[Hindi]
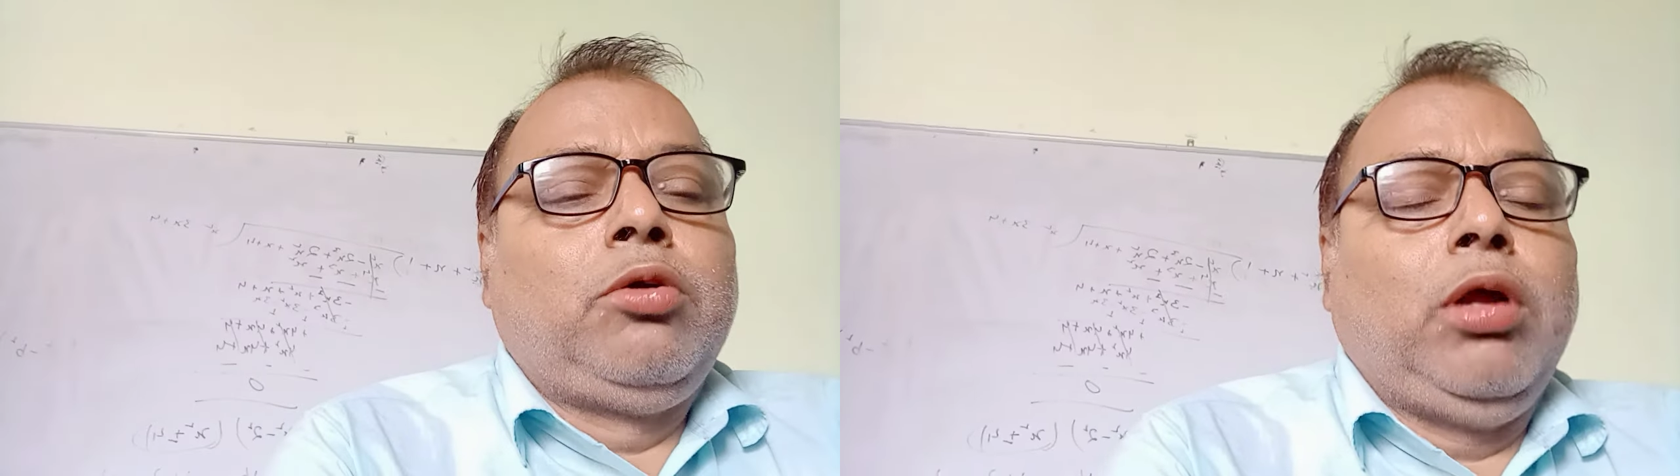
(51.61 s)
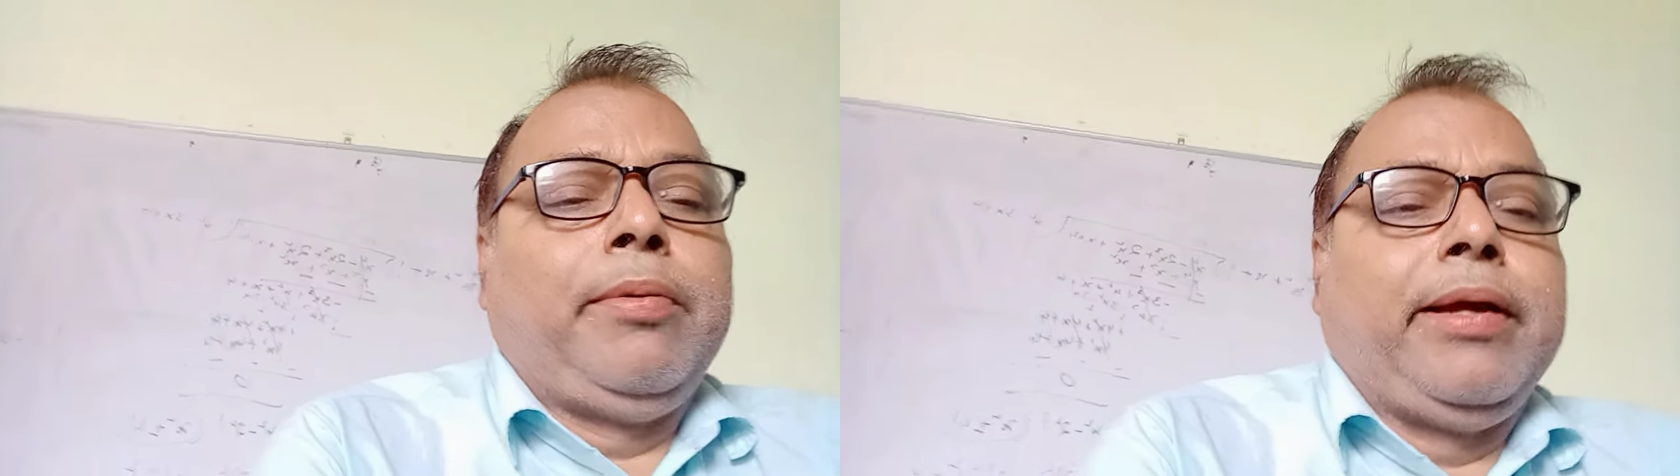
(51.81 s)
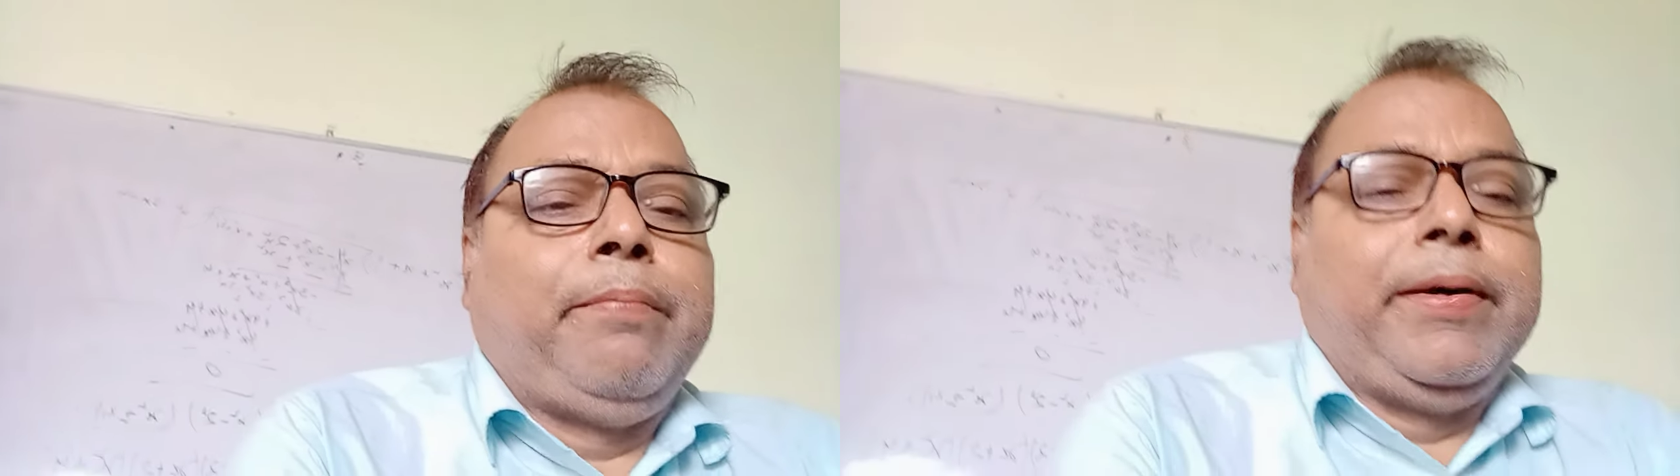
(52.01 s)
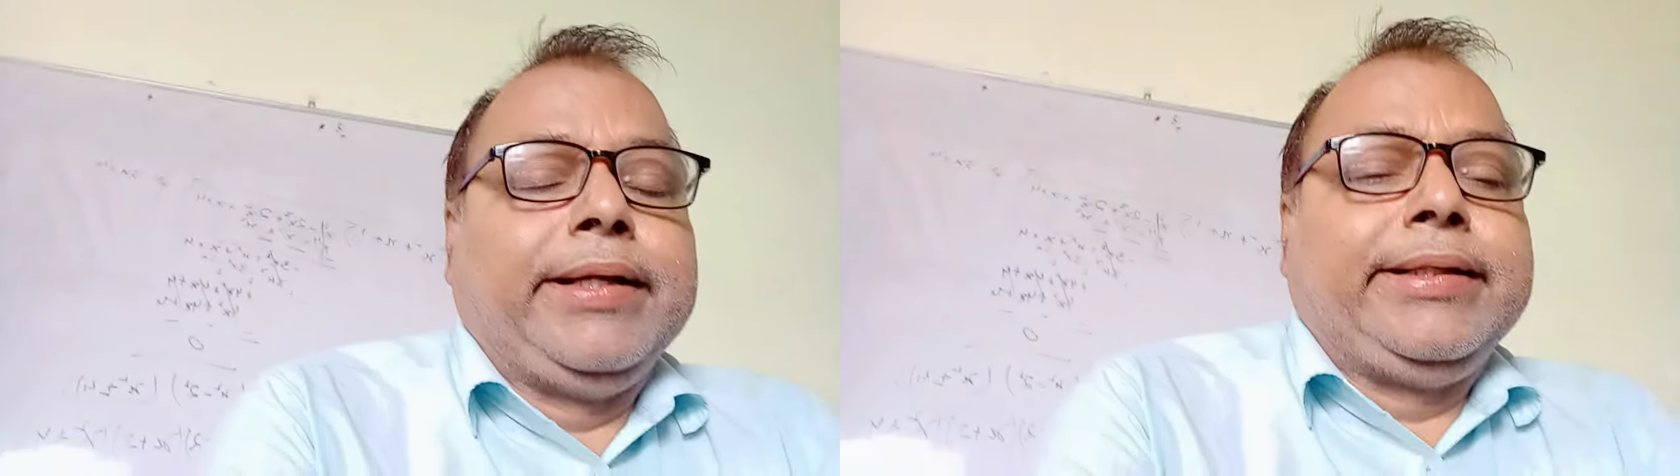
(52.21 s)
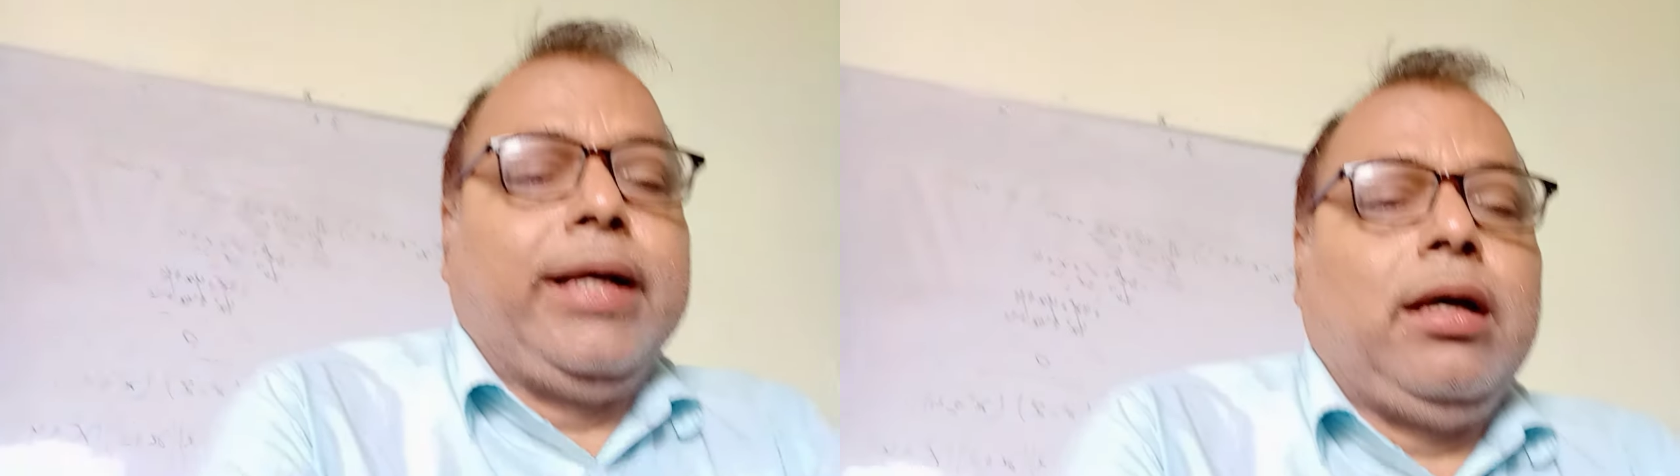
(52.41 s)
ट्वेल्व की
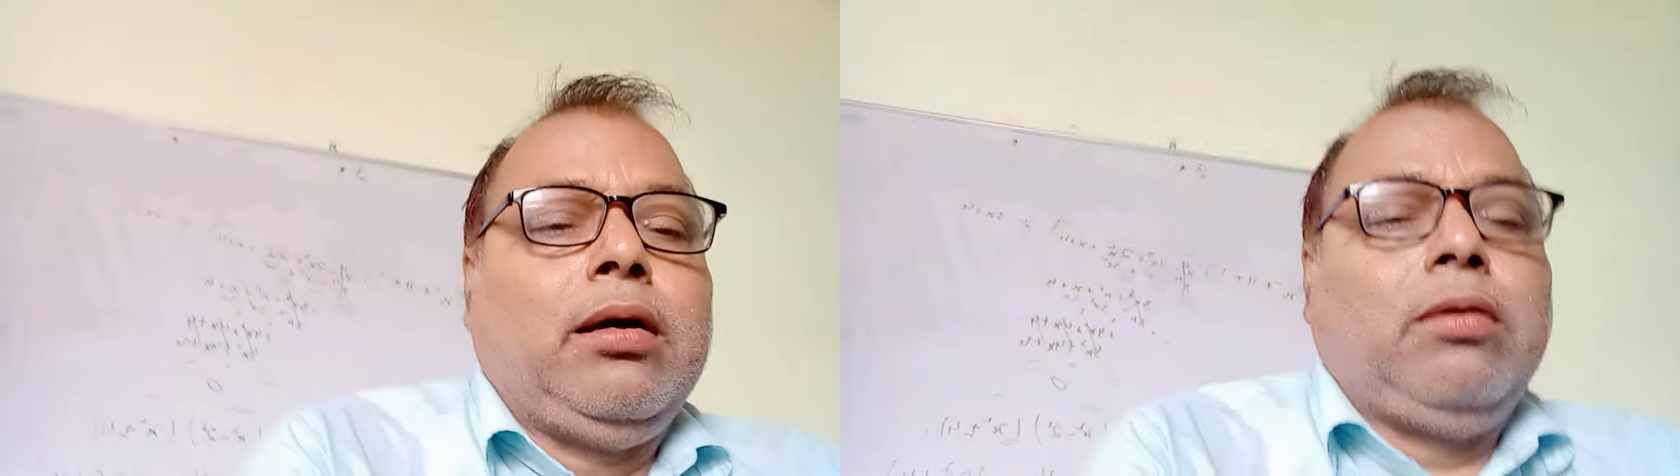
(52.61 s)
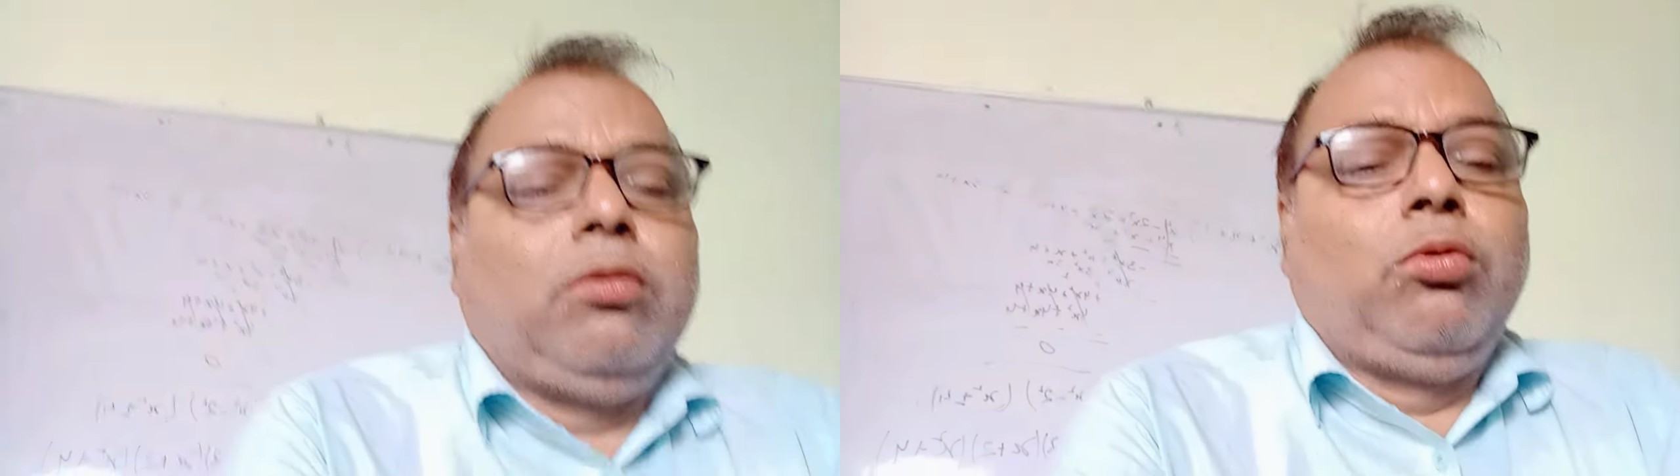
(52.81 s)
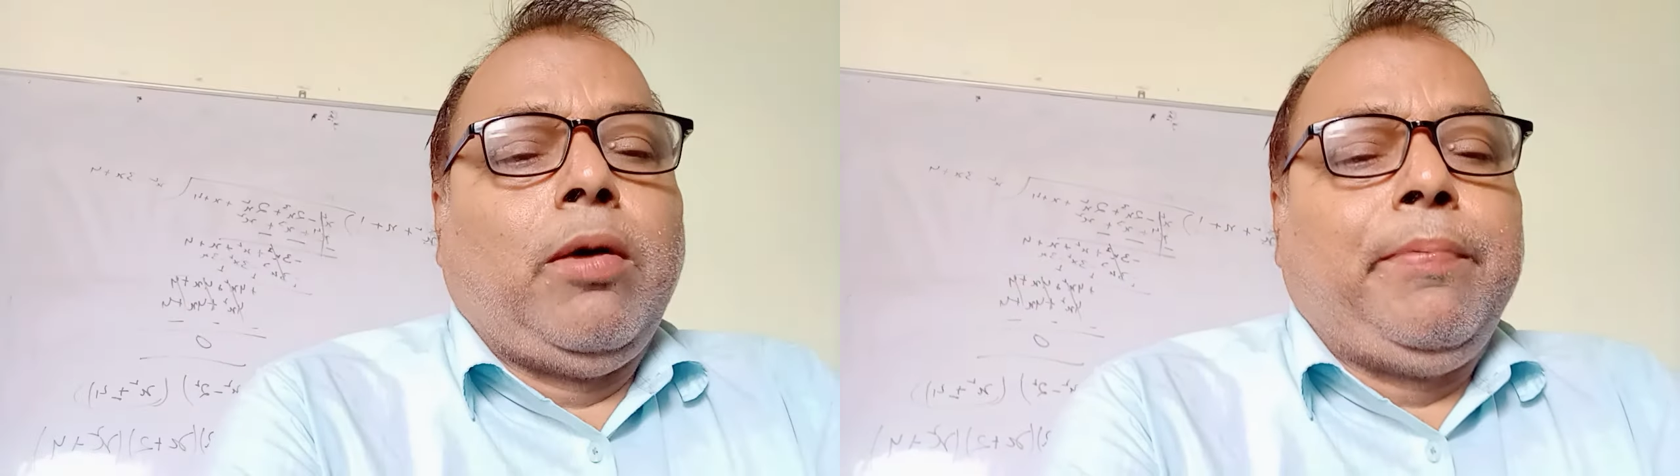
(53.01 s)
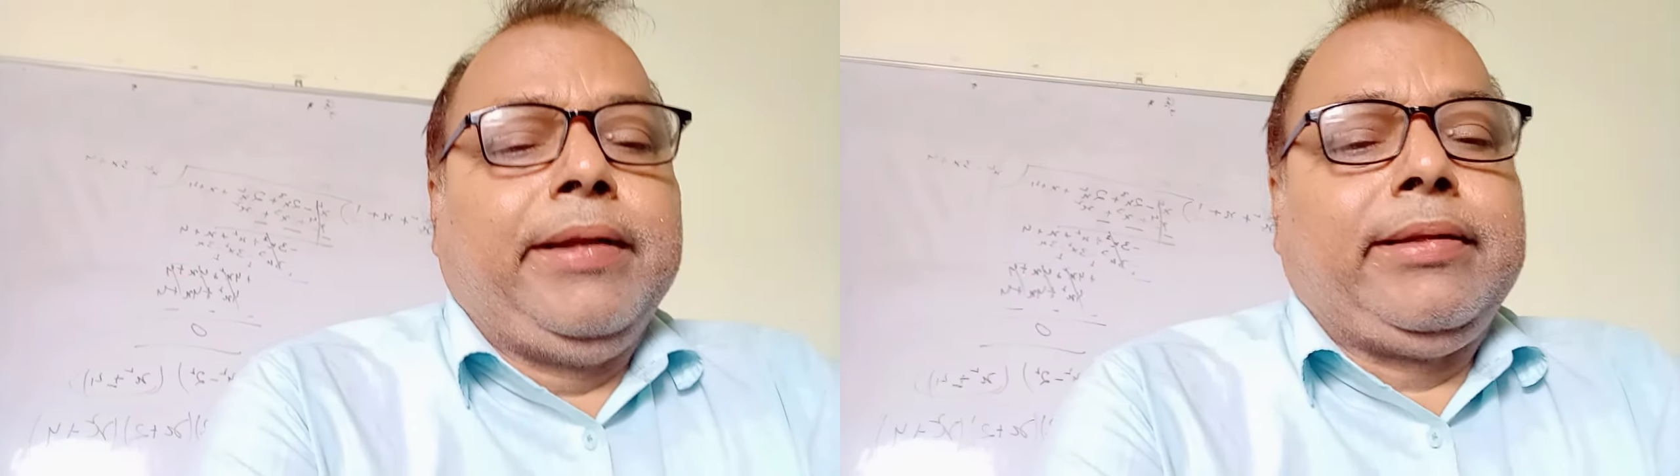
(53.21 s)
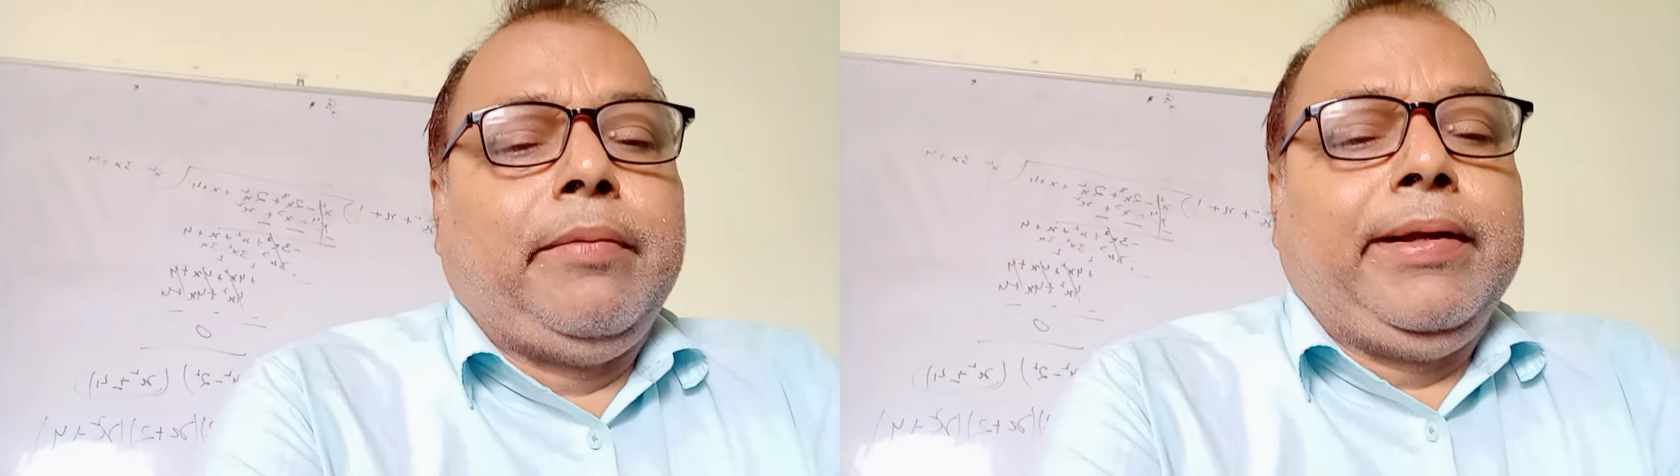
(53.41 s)
परीक्षा वो अपने